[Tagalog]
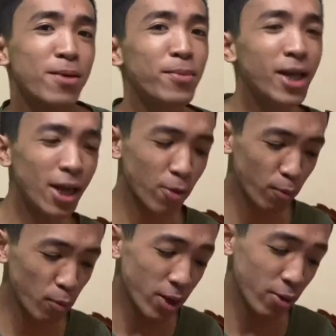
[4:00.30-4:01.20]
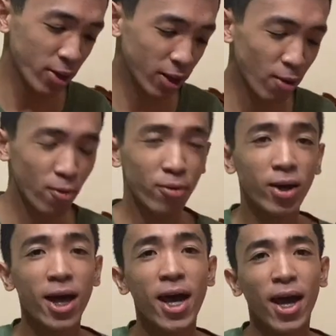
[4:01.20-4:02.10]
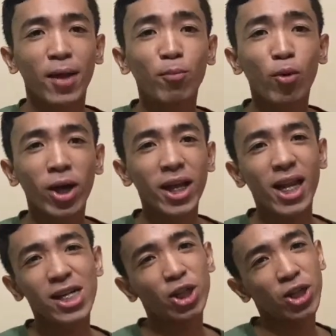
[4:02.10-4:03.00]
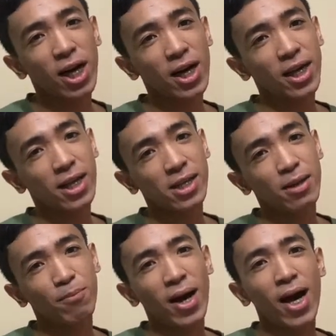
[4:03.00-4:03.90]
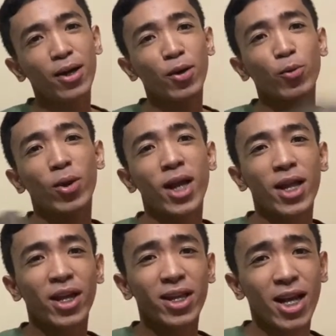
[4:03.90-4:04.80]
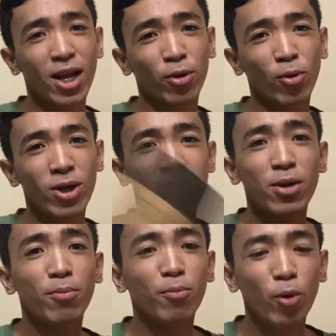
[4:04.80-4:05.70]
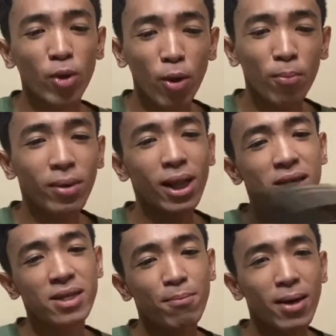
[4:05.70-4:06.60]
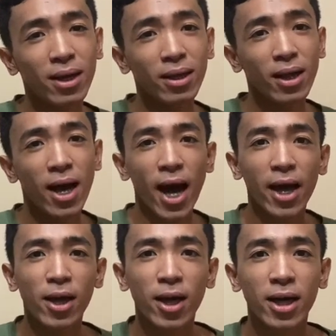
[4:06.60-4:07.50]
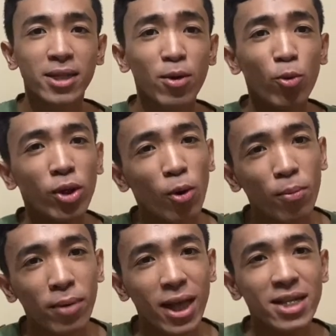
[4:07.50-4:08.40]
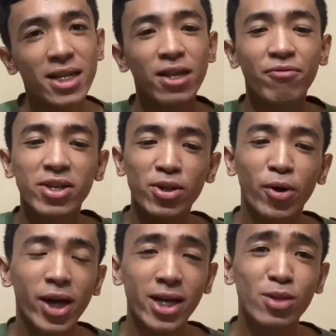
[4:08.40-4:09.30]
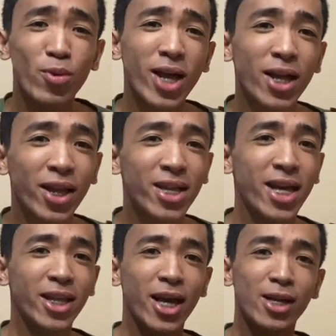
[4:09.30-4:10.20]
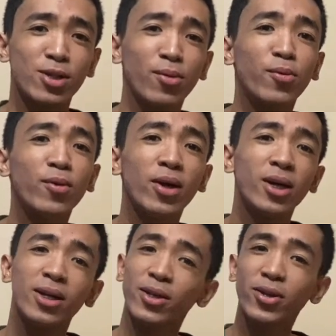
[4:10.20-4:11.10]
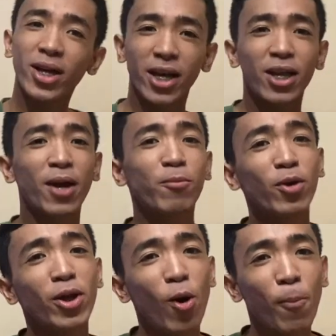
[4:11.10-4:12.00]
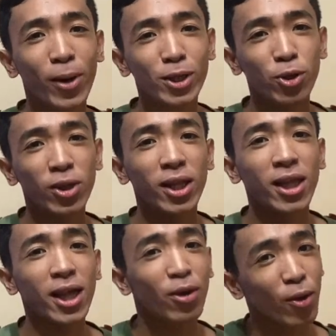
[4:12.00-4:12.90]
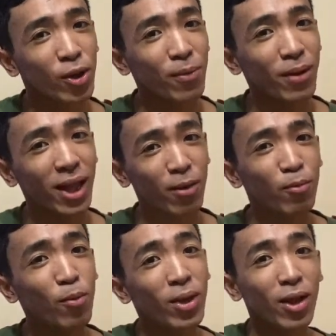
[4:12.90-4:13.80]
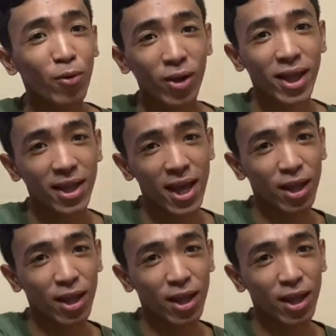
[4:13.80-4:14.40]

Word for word: na binili ko, bumili ulit ako. And mura na lang siya, mga around 100 na lang to kasi yung una kong bili sa back ay, kasi yung una kong bili sa Divisoria is 198. So, yun na, ginrab ko na yung opportunity na to na bumili ulit na